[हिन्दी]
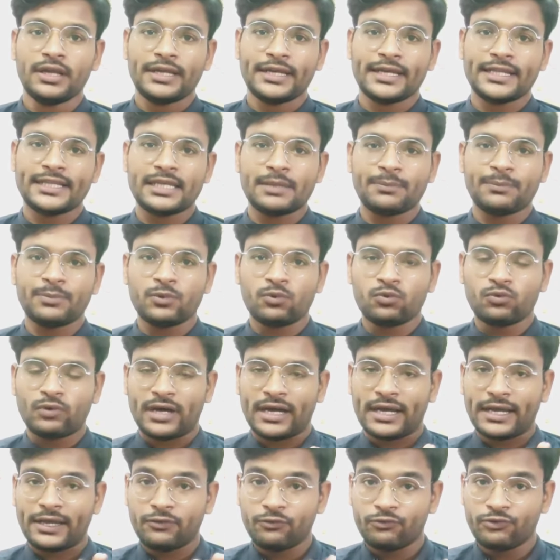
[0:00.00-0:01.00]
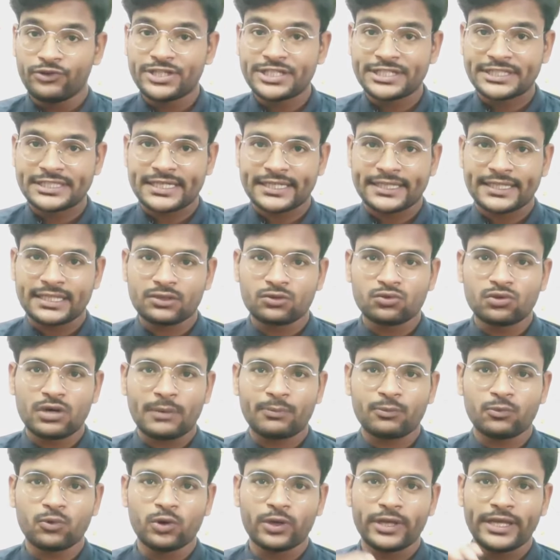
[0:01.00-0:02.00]
यदि वहाँ विजिट करते हैं तो
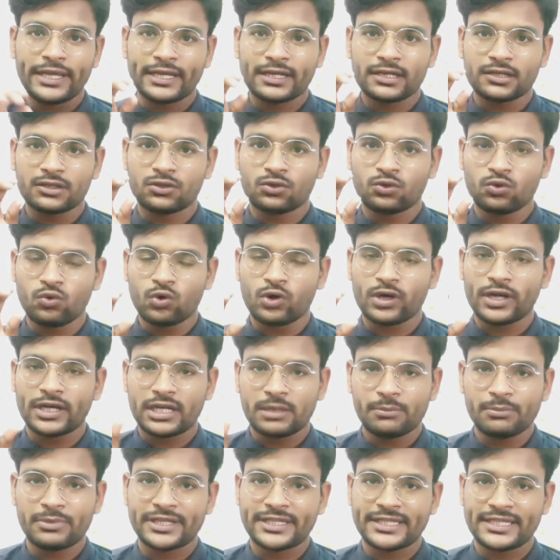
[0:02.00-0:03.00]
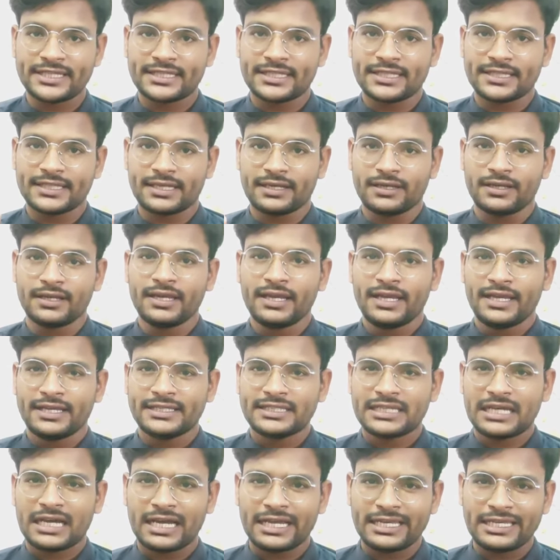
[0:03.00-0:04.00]
आपको एक टोकन नंबर दिया जाता है
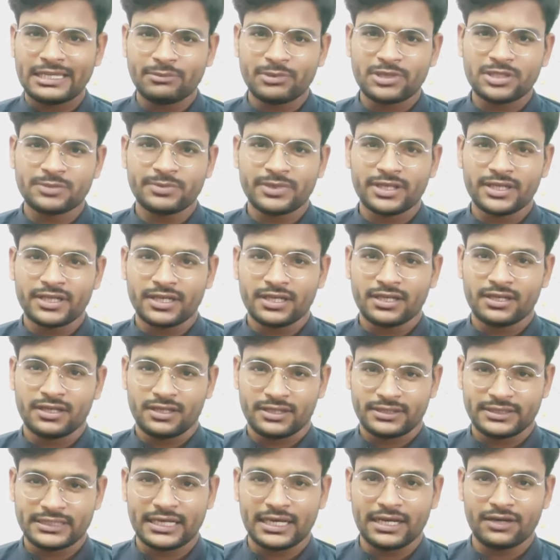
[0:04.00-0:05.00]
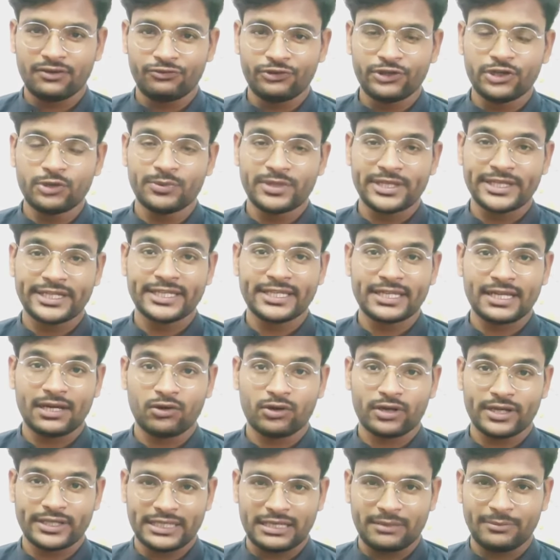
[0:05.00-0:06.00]
यहाँ इमेज में यहाँ वीडियो में दिख ही रहा
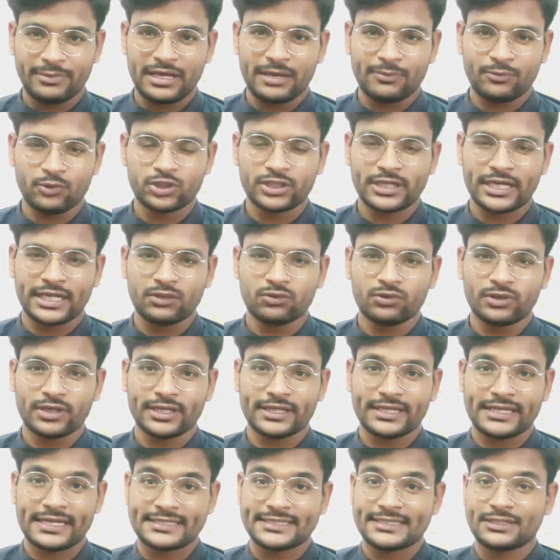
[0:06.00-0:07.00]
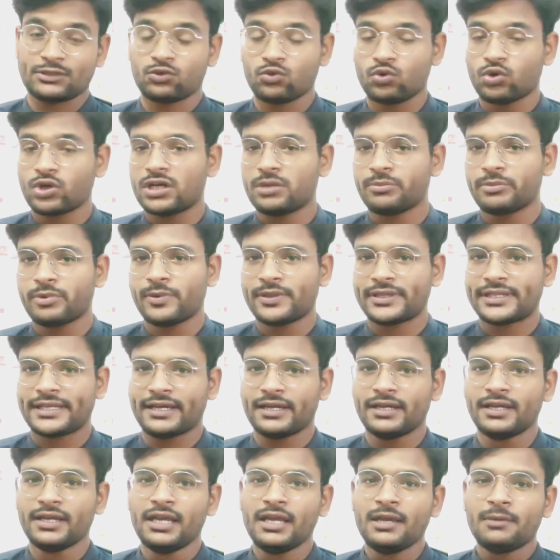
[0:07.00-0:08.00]
होगा यहाँ मैं आपको दिखा दूंगा कि कैसे टोकन नंबर मिलता
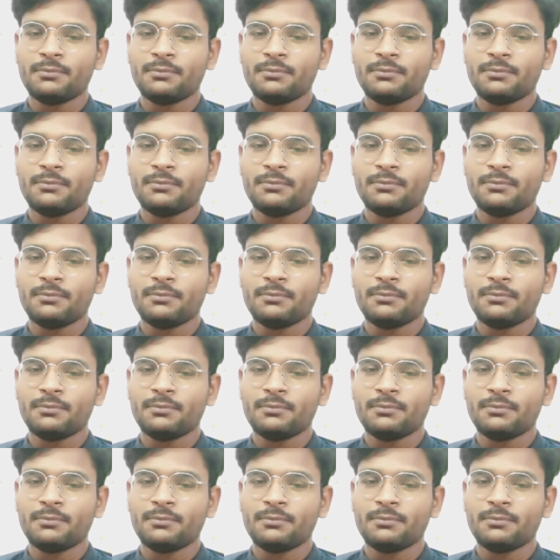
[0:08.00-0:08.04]
है